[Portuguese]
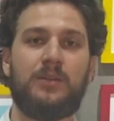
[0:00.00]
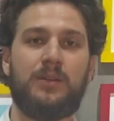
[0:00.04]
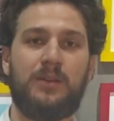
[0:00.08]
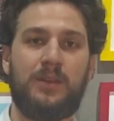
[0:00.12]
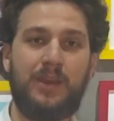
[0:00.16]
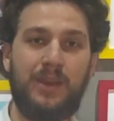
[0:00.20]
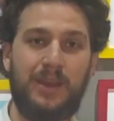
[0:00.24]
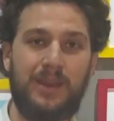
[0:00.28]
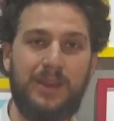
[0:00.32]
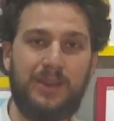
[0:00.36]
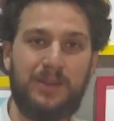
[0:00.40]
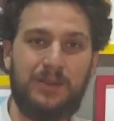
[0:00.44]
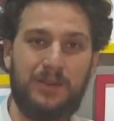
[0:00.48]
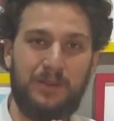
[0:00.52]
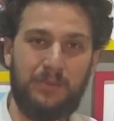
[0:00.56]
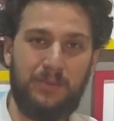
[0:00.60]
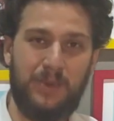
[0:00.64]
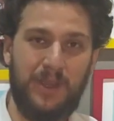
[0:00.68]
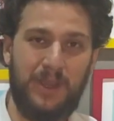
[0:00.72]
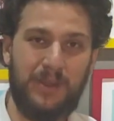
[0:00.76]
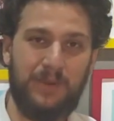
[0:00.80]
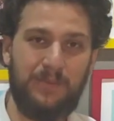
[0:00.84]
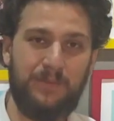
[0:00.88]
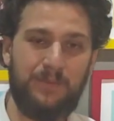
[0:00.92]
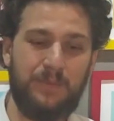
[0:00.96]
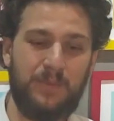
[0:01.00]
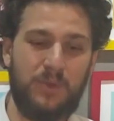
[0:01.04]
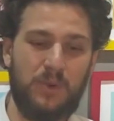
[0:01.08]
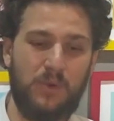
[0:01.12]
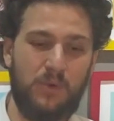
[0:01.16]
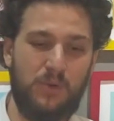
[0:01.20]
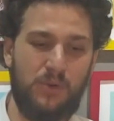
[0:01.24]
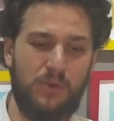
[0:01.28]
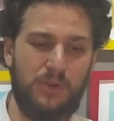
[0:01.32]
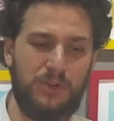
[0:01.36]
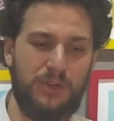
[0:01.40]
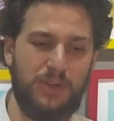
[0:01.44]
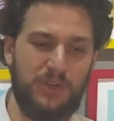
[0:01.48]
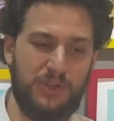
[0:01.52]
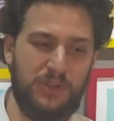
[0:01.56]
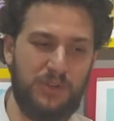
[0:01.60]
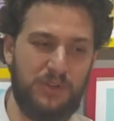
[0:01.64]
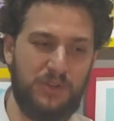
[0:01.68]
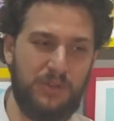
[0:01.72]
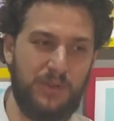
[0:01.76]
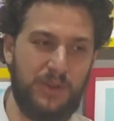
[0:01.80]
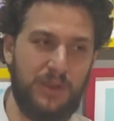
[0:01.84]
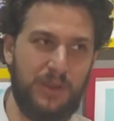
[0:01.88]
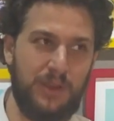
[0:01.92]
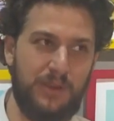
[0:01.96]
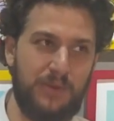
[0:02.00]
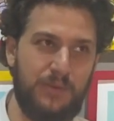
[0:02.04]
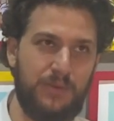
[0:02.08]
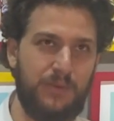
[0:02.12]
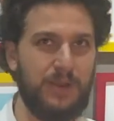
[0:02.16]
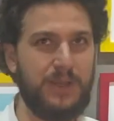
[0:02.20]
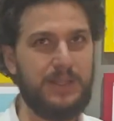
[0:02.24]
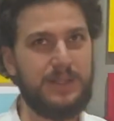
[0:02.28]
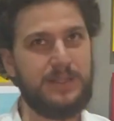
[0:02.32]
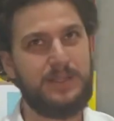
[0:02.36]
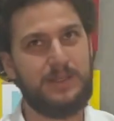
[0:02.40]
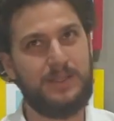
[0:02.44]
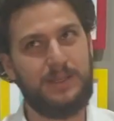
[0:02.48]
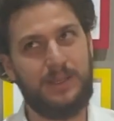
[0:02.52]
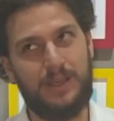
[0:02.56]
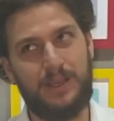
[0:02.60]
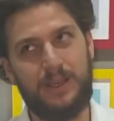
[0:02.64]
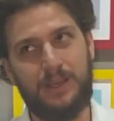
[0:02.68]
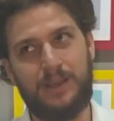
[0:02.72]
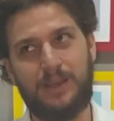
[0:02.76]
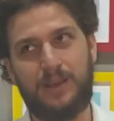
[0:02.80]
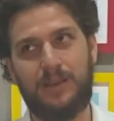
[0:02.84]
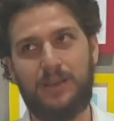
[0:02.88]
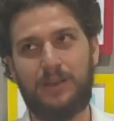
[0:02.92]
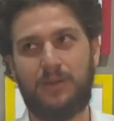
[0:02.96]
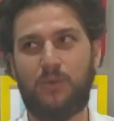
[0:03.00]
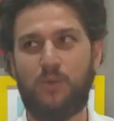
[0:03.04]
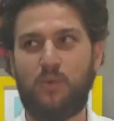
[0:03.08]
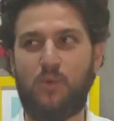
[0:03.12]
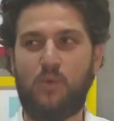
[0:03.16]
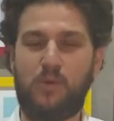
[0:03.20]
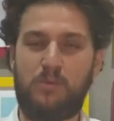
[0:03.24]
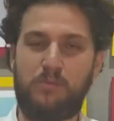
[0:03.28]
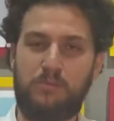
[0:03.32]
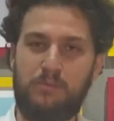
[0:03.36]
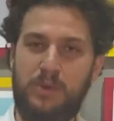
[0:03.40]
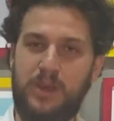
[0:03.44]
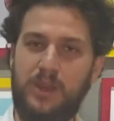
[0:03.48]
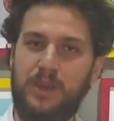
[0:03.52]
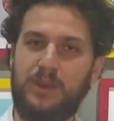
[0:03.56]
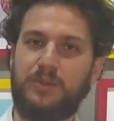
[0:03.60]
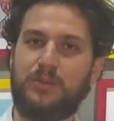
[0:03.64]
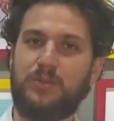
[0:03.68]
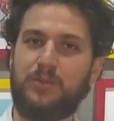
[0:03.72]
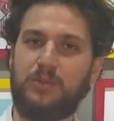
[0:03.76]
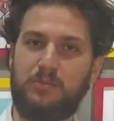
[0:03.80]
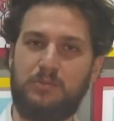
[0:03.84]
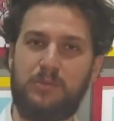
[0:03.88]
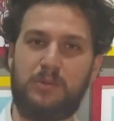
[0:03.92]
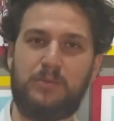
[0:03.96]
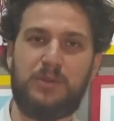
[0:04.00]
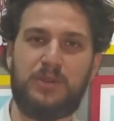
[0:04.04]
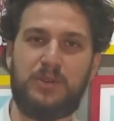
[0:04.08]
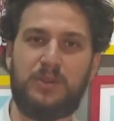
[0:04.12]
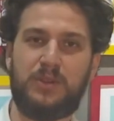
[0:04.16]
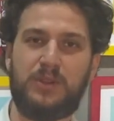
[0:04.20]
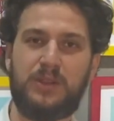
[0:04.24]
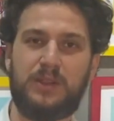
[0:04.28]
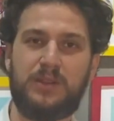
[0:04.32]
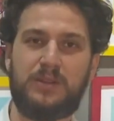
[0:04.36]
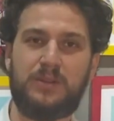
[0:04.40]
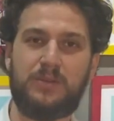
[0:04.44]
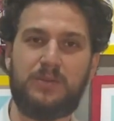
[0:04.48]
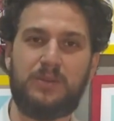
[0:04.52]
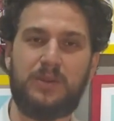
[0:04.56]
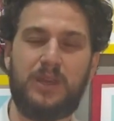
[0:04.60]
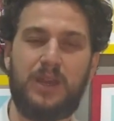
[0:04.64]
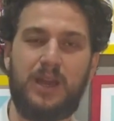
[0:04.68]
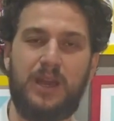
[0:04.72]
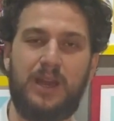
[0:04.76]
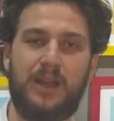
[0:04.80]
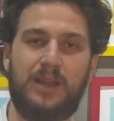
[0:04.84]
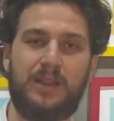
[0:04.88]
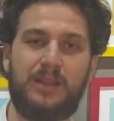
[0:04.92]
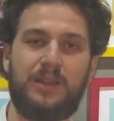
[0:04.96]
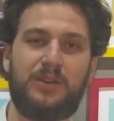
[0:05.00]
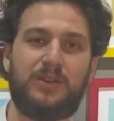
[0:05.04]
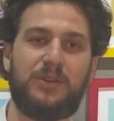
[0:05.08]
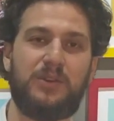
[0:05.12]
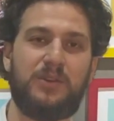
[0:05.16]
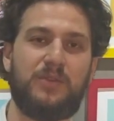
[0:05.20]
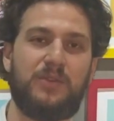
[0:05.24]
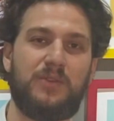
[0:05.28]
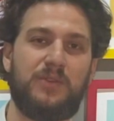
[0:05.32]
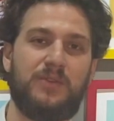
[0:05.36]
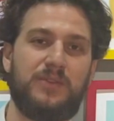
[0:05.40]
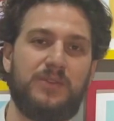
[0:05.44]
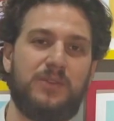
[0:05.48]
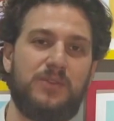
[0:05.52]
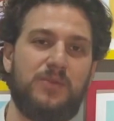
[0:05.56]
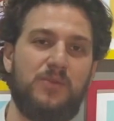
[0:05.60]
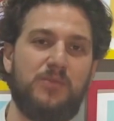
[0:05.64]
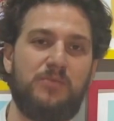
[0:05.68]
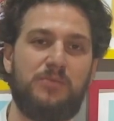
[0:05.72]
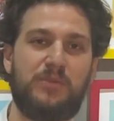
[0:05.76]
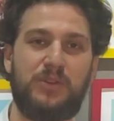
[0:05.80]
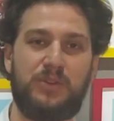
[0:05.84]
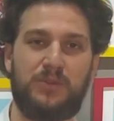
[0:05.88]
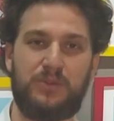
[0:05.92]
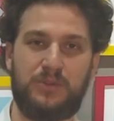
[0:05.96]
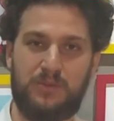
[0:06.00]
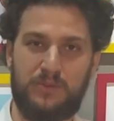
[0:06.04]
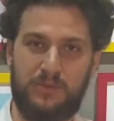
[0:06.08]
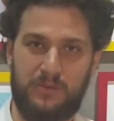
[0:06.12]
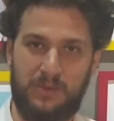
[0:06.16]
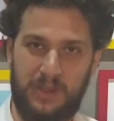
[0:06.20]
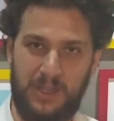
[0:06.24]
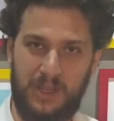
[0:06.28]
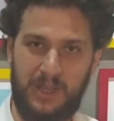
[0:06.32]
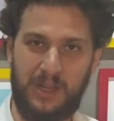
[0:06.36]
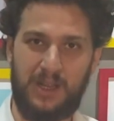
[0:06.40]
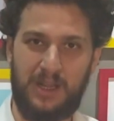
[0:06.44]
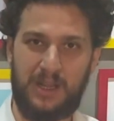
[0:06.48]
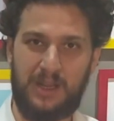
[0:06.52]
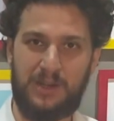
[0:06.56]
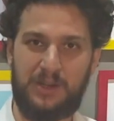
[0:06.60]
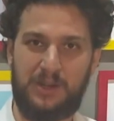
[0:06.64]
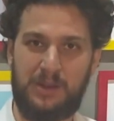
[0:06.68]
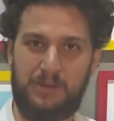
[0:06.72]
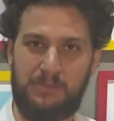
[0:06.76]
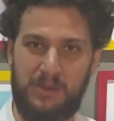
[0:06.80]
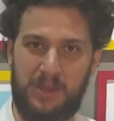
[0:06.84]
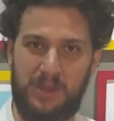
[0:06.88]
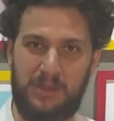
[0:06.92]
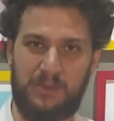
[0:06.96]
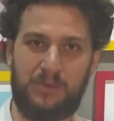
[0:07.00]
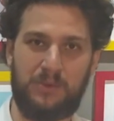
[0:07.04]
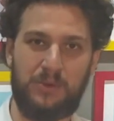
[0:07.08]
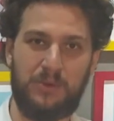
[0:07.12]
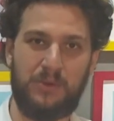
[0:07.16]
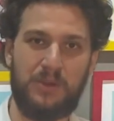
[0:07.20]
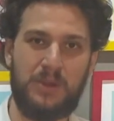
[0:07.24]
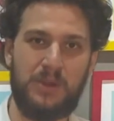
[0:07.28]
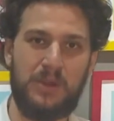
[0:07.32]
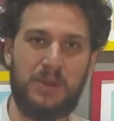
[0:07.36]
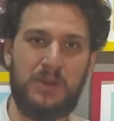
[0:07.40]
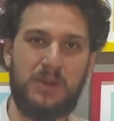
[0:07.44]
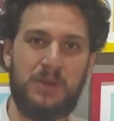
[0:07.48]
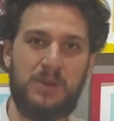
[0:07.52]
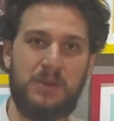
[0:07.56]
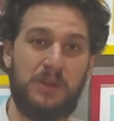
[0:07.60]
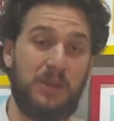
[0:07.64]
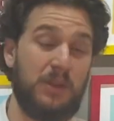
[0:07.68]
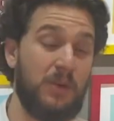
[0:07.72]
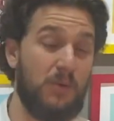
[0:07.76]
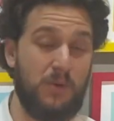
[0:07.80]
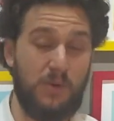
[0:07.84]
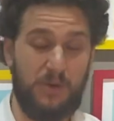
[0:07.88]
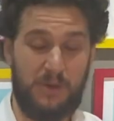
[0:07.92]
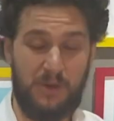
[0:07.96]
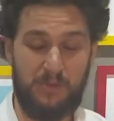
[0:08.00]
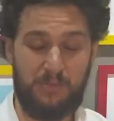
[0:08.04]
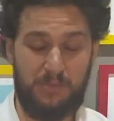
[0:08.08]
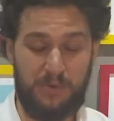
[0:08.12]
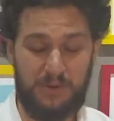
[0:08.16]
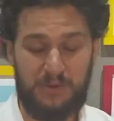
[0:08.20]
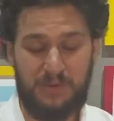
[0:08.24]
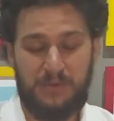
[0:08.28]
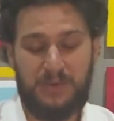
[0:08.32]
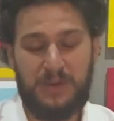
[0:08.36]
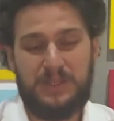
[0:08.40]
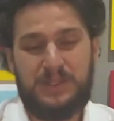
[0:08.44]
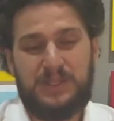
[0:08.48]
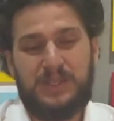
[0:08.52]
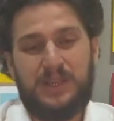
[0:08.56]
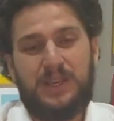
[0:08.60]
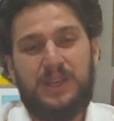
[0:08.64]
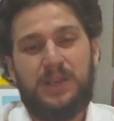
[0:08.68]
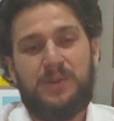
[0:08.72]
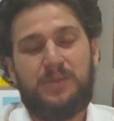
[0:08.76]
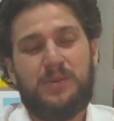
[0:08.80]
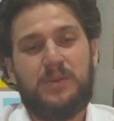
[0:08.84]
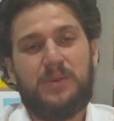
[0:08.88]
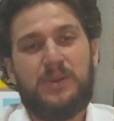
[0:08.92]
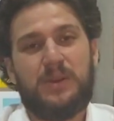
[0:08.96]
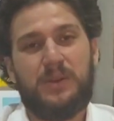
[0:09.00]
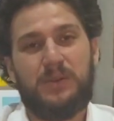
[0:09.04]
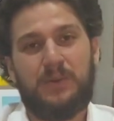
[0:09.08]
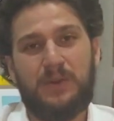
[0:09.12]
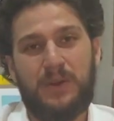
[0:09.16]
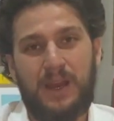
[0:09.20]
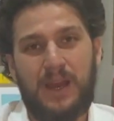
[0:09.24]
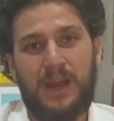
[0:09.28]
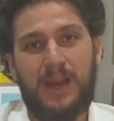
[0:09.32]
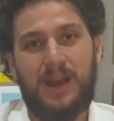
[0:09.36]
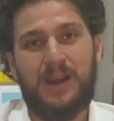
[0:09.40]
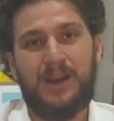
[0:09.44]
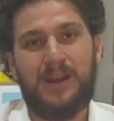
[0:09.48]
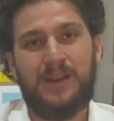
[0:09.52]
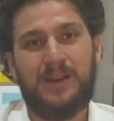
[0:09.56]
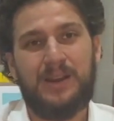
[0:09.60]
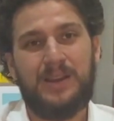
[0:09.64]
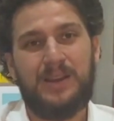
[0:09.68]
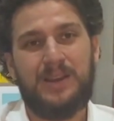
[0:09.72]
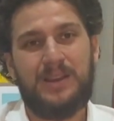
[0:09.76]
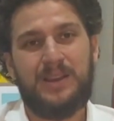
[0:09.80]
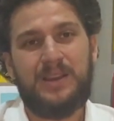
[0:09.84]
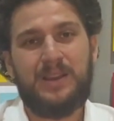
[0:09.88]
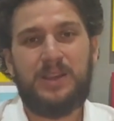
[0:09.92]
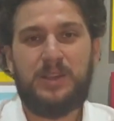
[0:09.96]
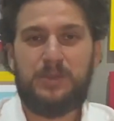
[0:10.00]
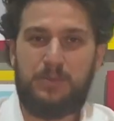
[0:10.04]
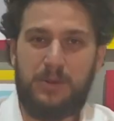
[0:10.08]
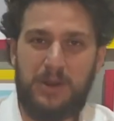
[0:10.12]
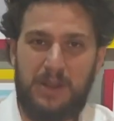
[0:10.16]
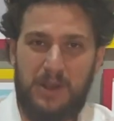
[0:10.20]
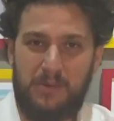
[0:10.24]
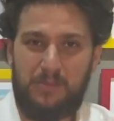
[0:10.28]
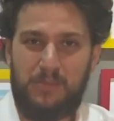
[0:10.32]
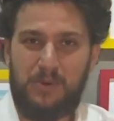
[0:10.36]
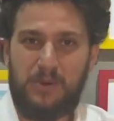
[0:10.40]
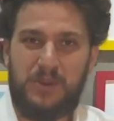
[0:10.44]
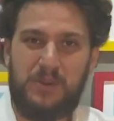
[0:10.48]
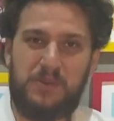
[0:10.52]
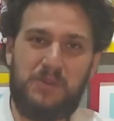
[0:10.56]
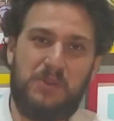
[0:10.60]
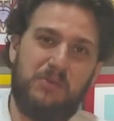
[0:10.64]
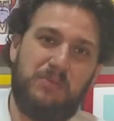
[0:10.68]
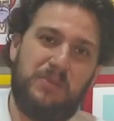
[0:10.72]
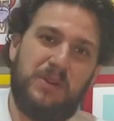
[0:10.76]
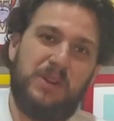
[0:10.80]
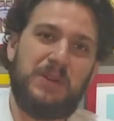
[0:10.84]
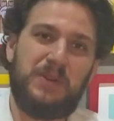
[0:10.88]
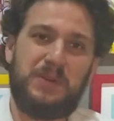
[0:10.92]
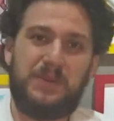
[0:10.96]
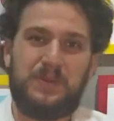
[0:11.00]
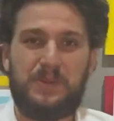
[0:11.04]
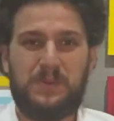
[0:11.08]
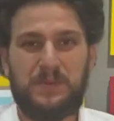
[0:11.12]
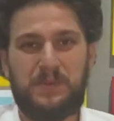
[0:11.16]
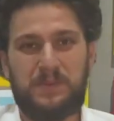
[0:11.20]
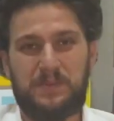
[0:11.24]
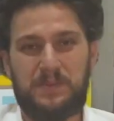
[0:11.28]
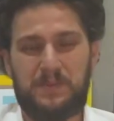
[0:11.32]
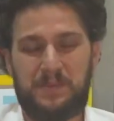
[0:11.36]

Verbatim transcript: E aí, tudo bem? Hoje a gente vai fazer o começo de uma meditação guiada, a gente vai fazer o começo de um relaxamento que qualquer um pode fazer em qualquer lugar e explicar um pouquinho sobre isso.